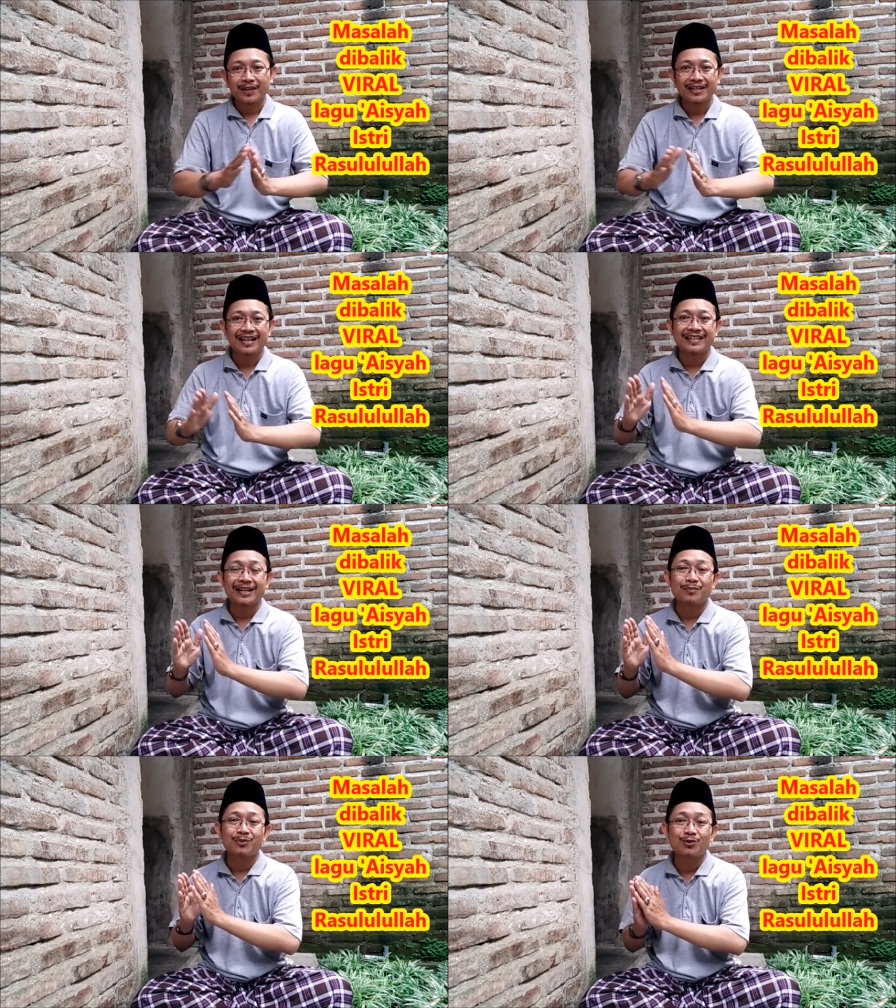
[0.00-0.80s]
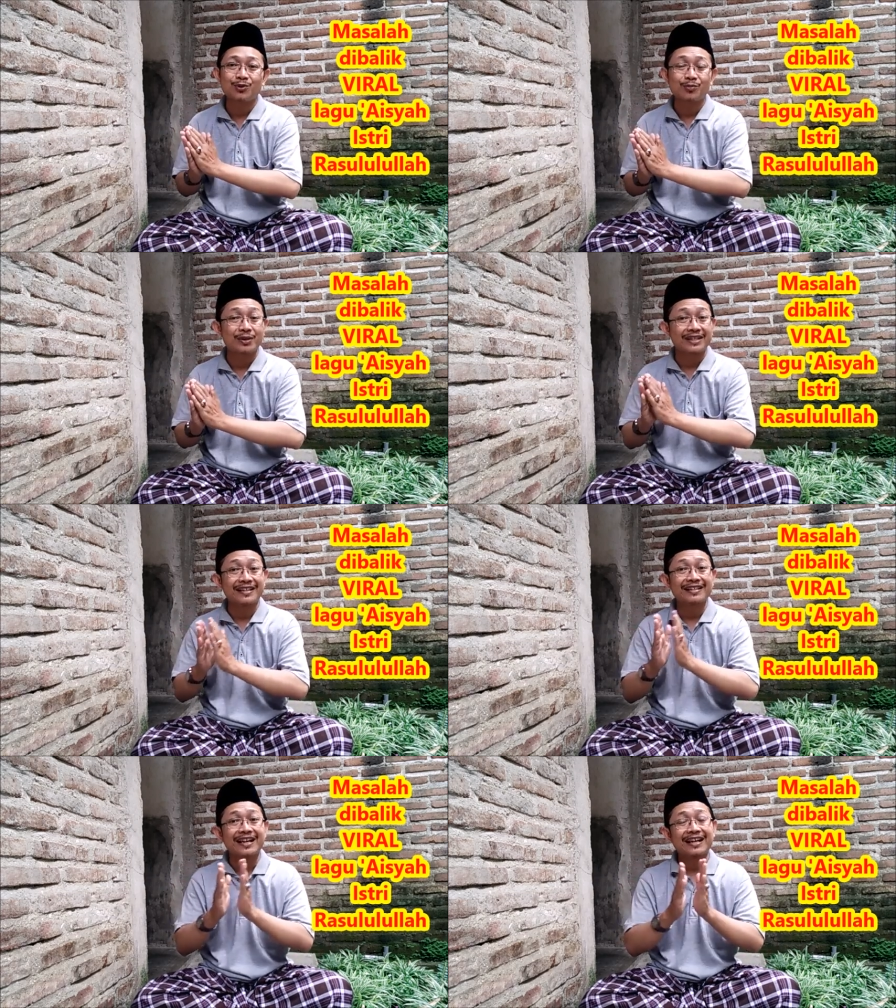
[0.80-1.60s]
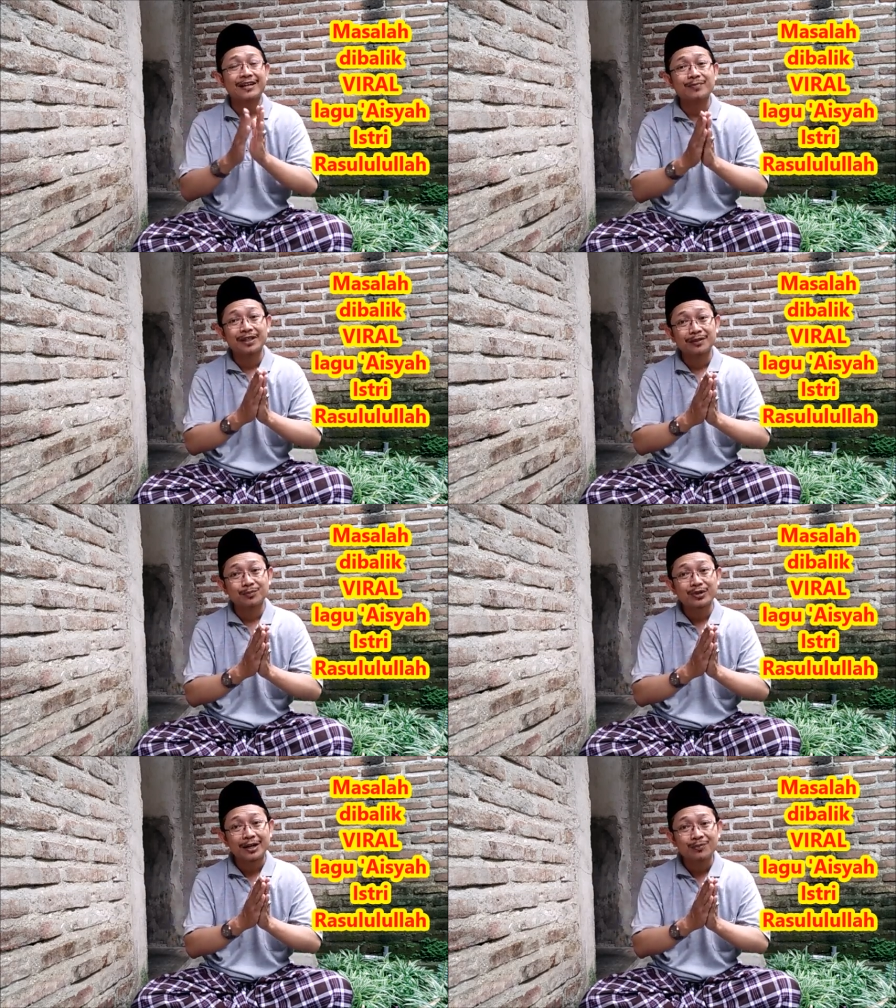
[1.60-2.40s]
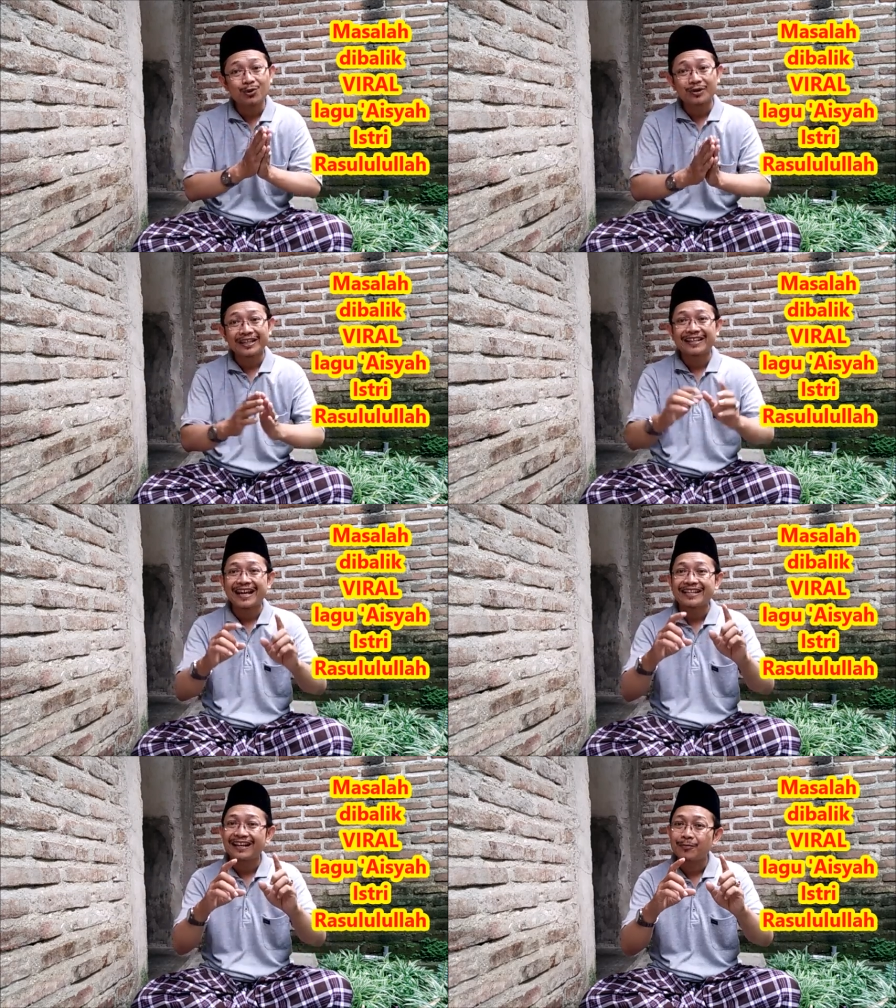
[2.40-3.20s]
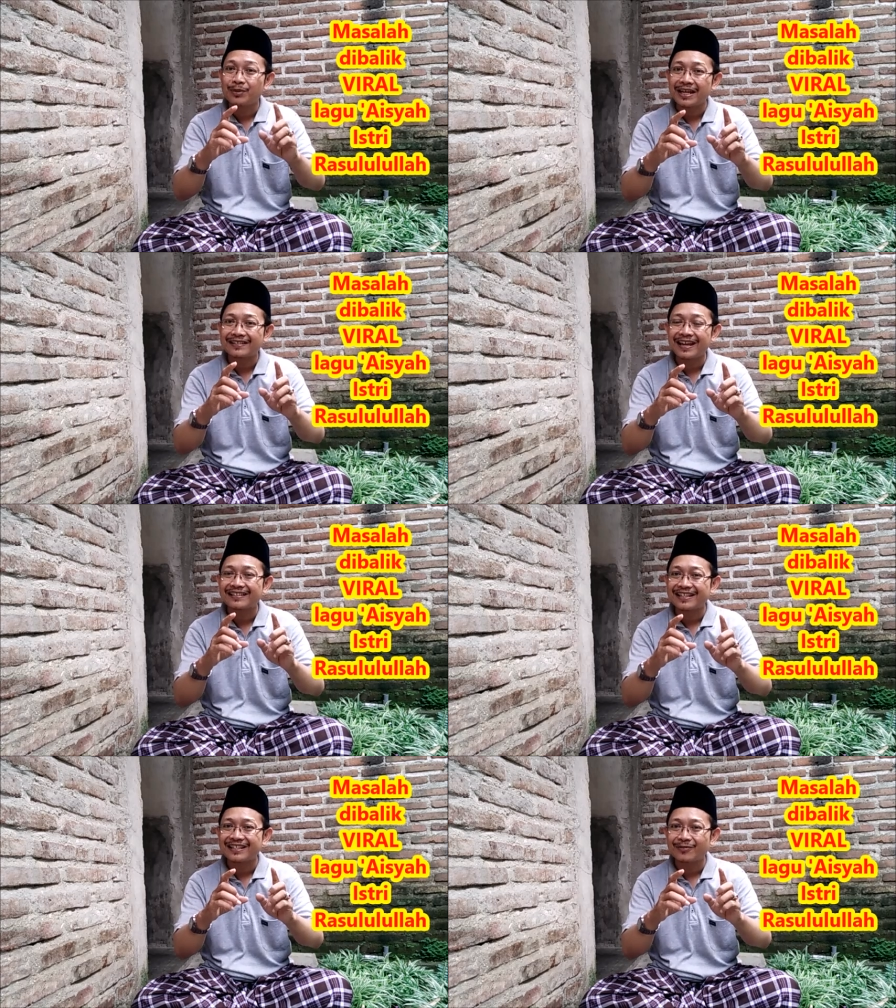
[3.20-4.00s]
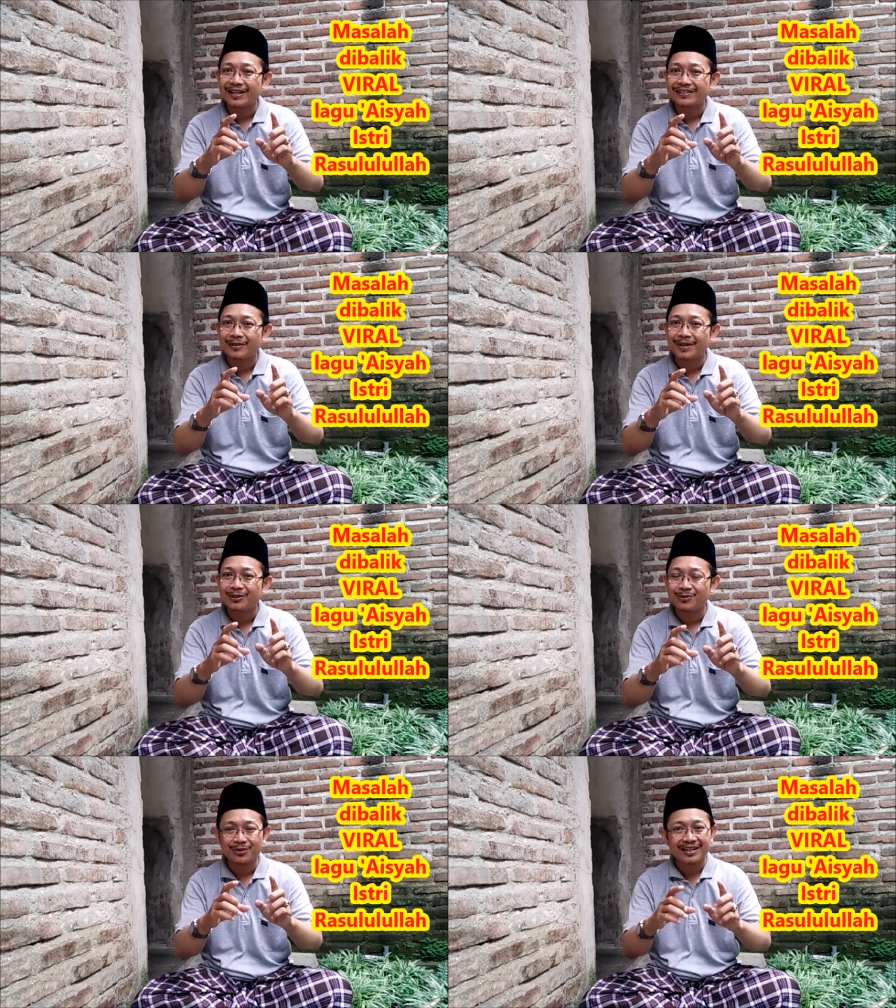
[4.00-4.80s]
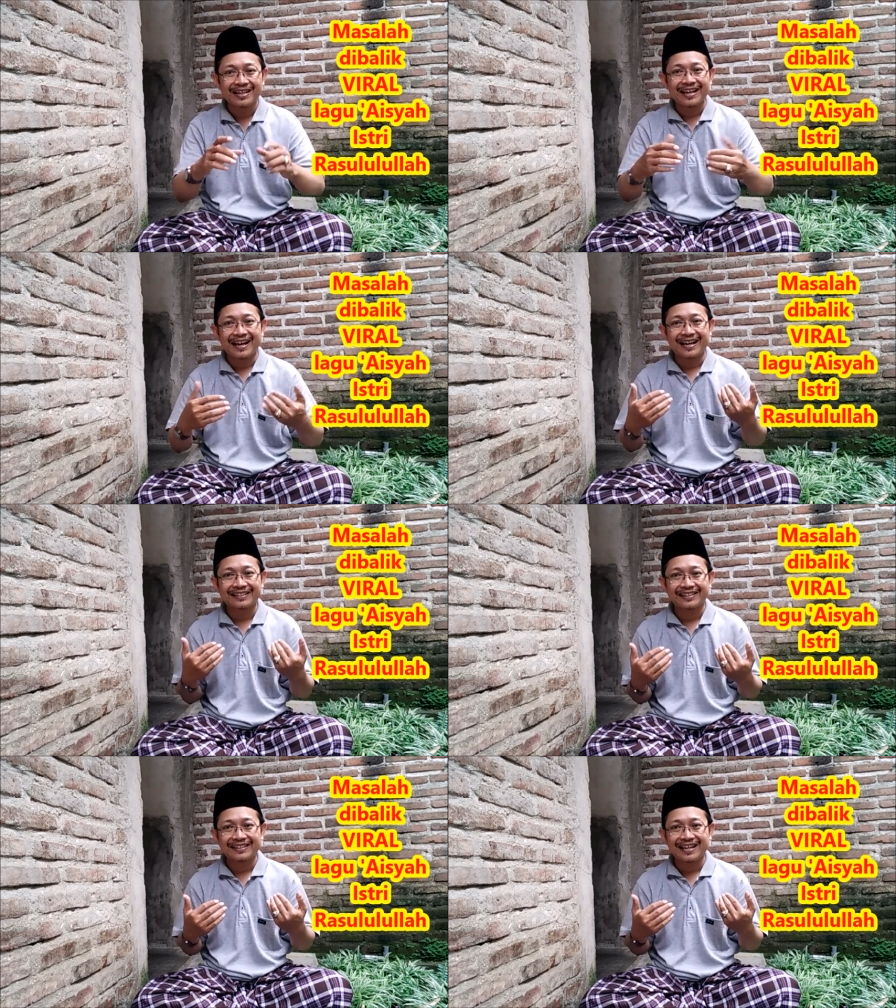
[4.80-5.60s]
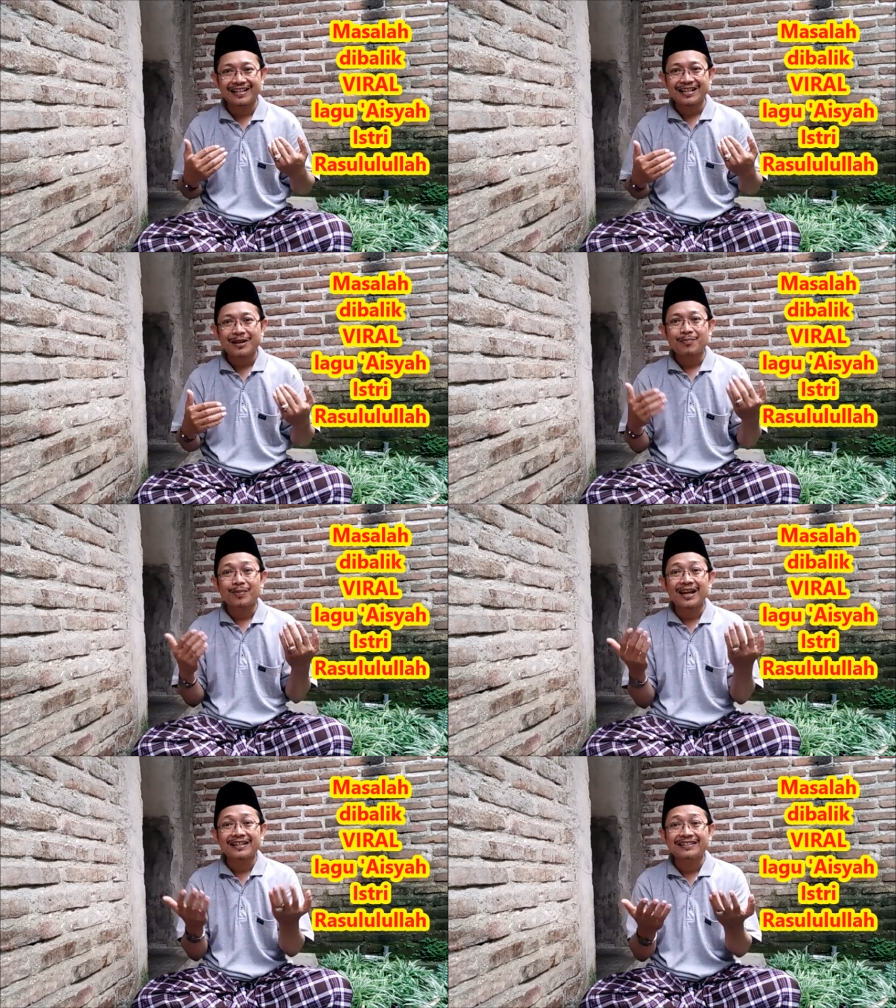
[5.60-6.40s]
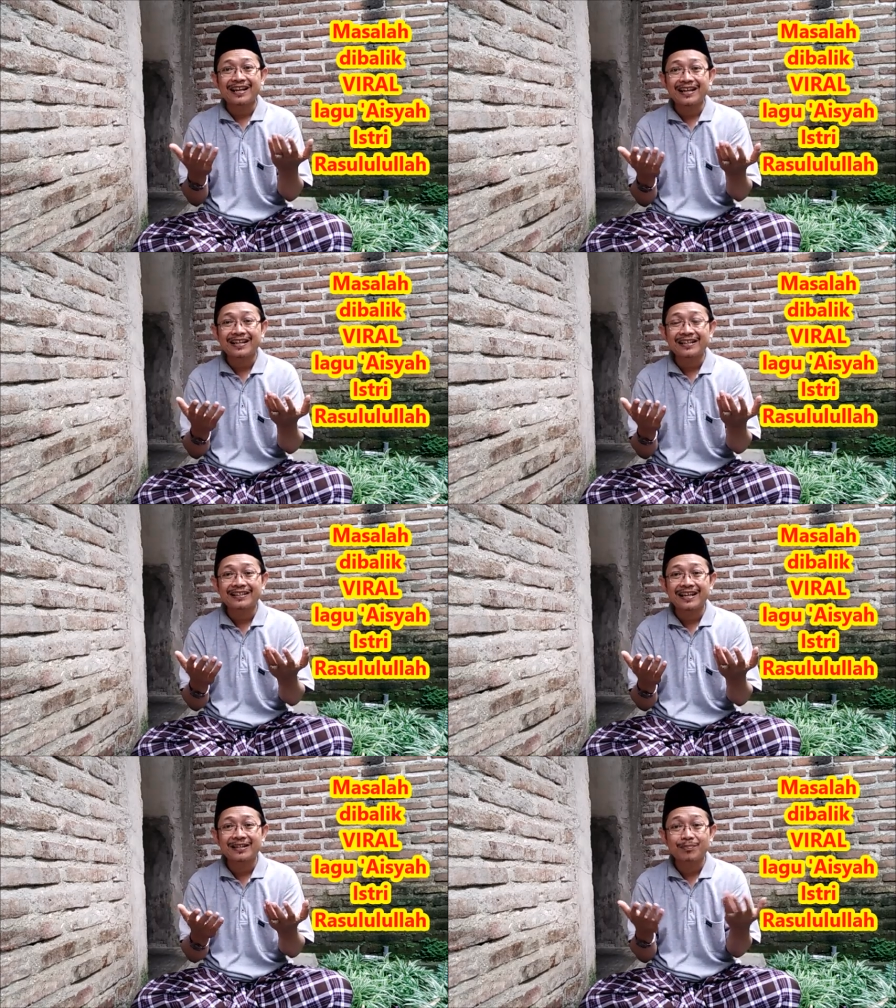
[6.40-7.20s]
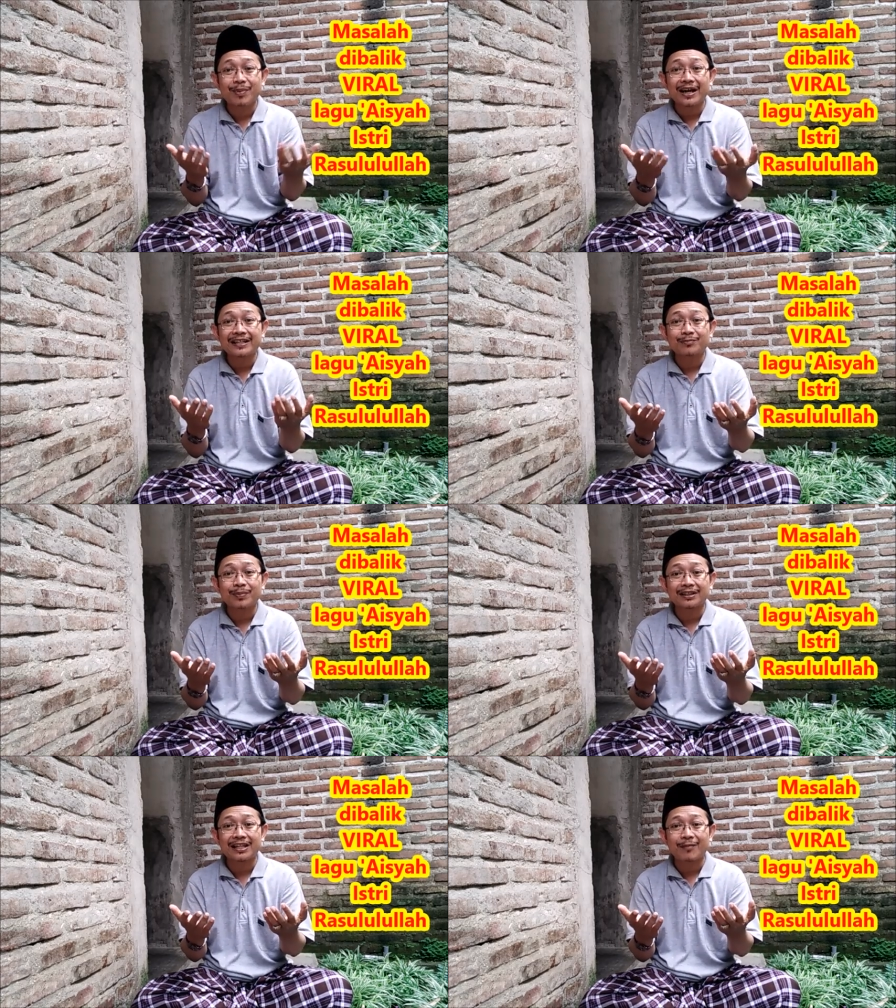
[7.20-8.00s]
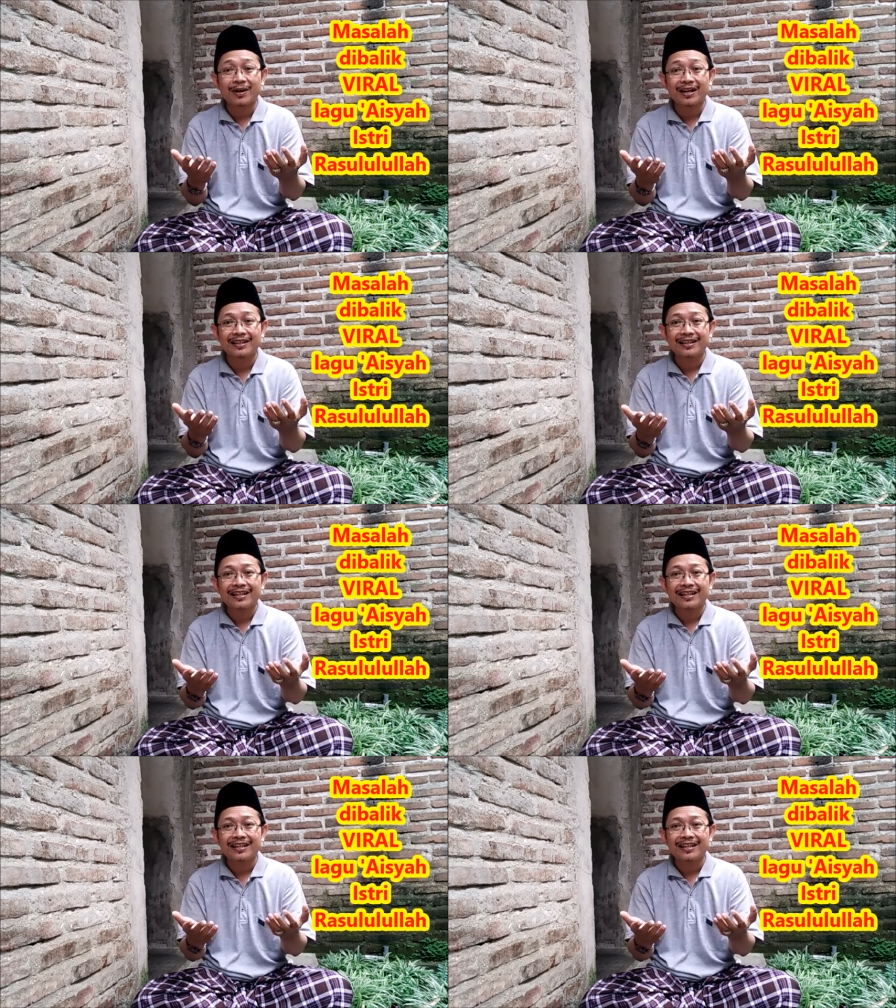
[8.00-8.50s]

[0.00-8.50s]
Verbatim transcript: dan yang buruk biasanya akan bertemu yang buruk. Ini hanya kebiasaan saja wahai sahabatku. Artinya pelajaran dari bait pertama.